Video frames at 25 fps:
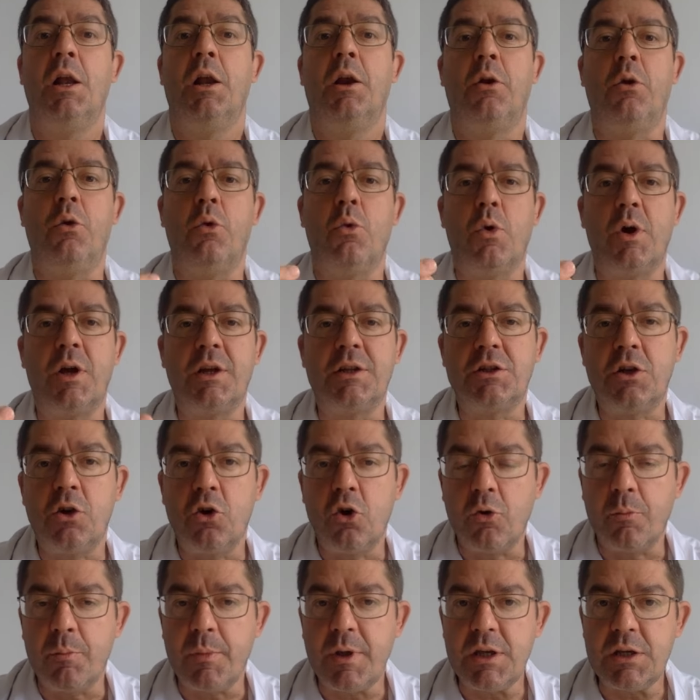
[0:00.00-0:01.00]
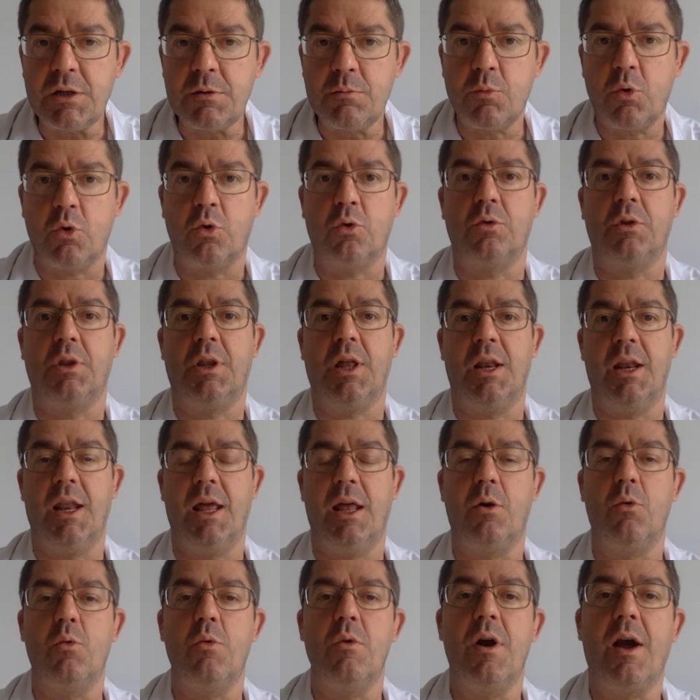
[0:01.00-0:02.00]
No es lo mismo
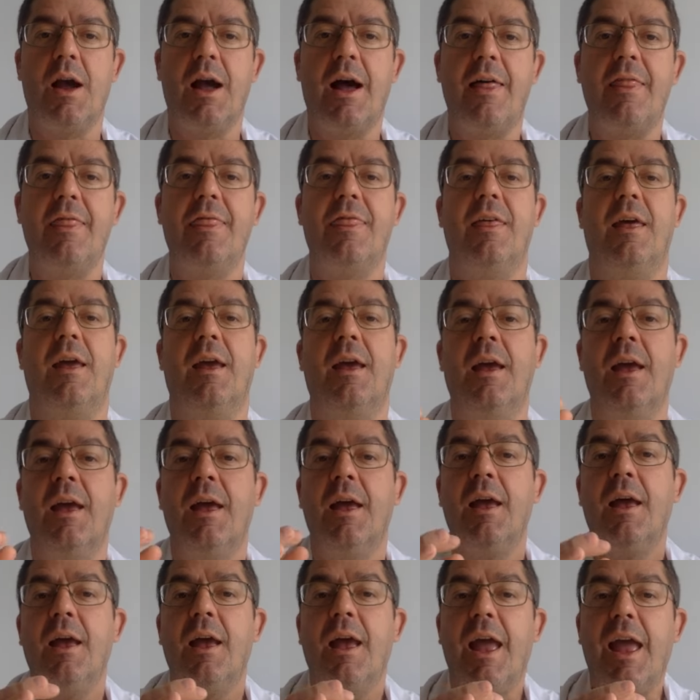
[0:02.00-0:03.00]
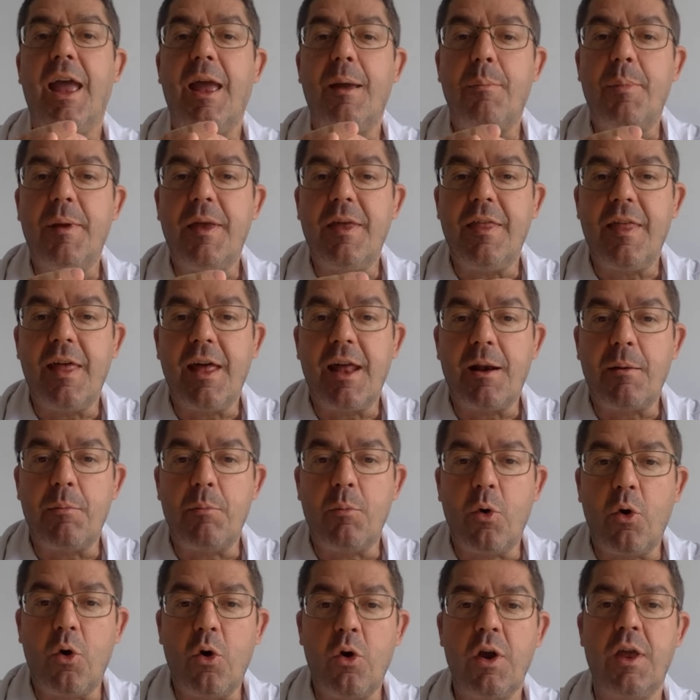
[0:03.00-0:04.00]
tener un cáncer
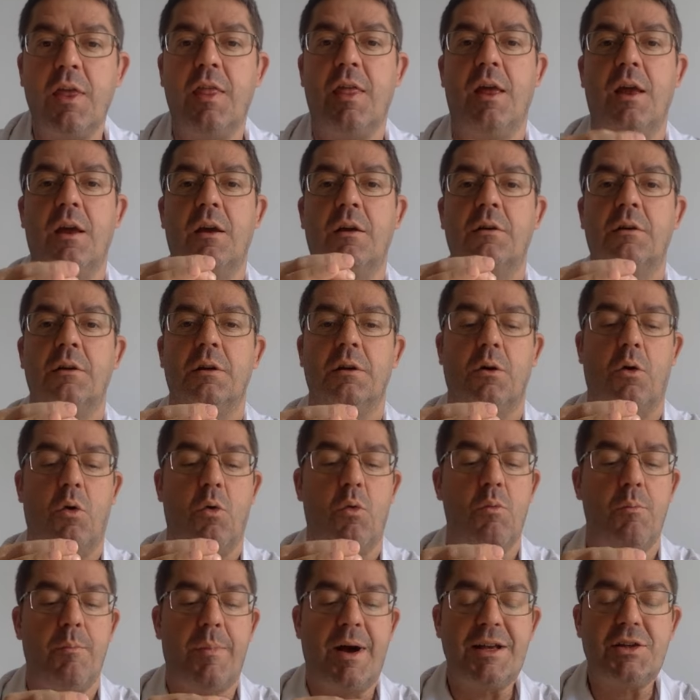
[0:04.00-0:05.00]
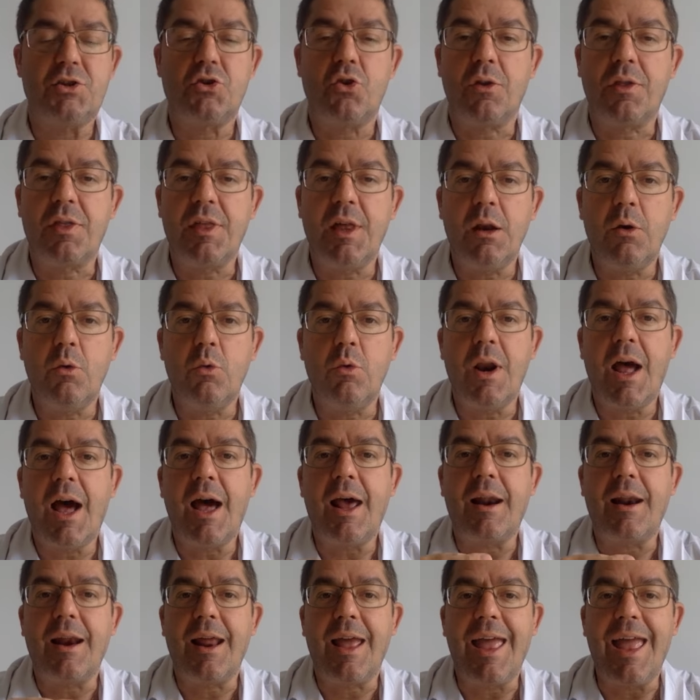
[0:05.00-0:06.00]
epidermoide o un vaso
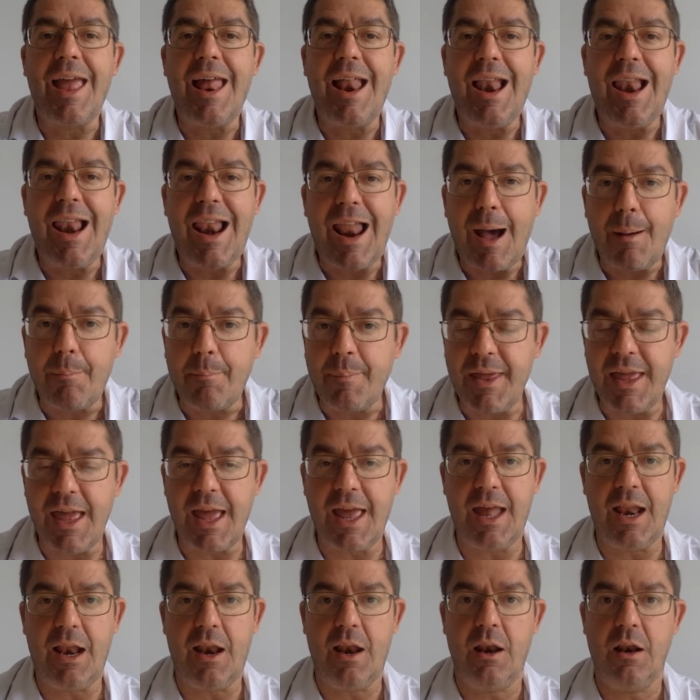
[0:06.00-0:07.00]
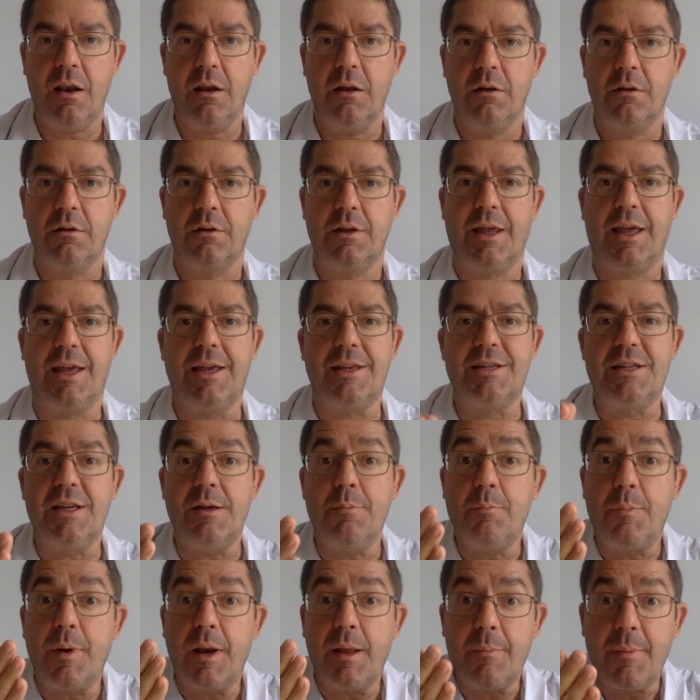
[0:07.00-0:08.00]
celular en la piel, que
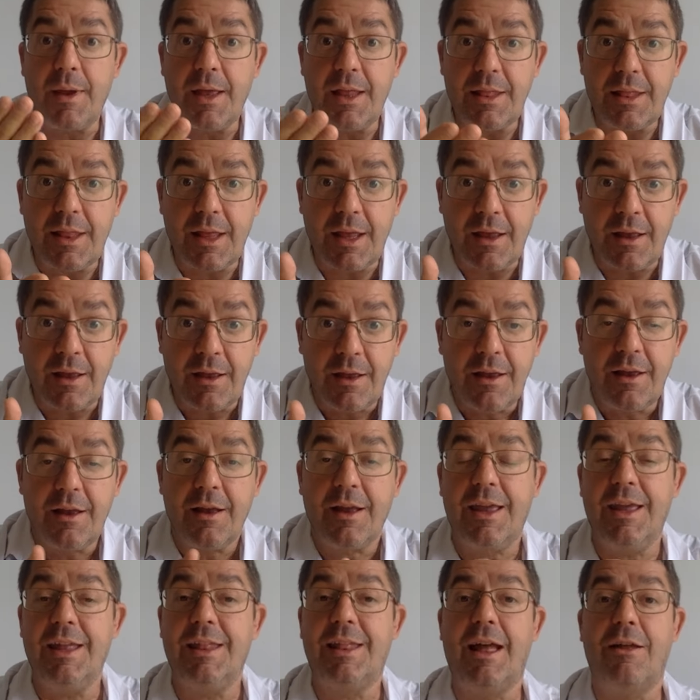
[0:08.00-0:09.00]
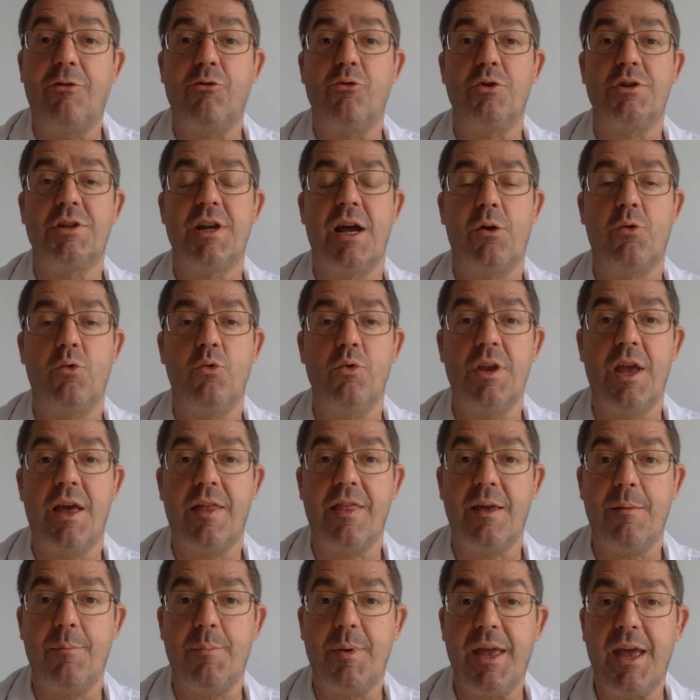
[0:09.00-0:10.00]
simplemente quitando esa cuña
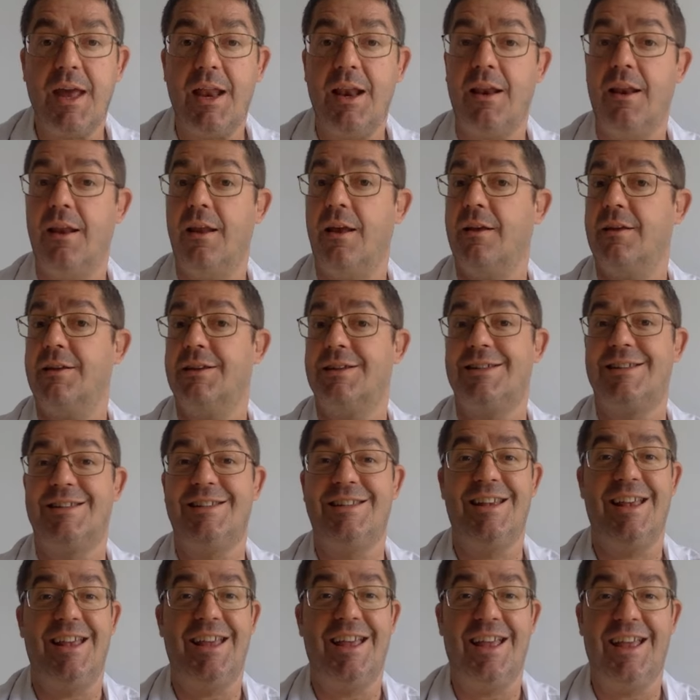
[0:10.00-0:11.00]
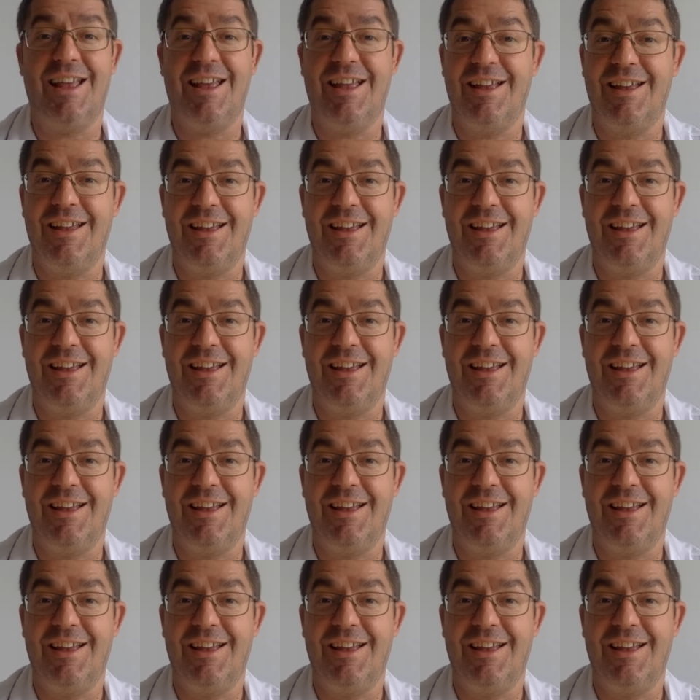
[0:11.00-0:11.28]
de piel se,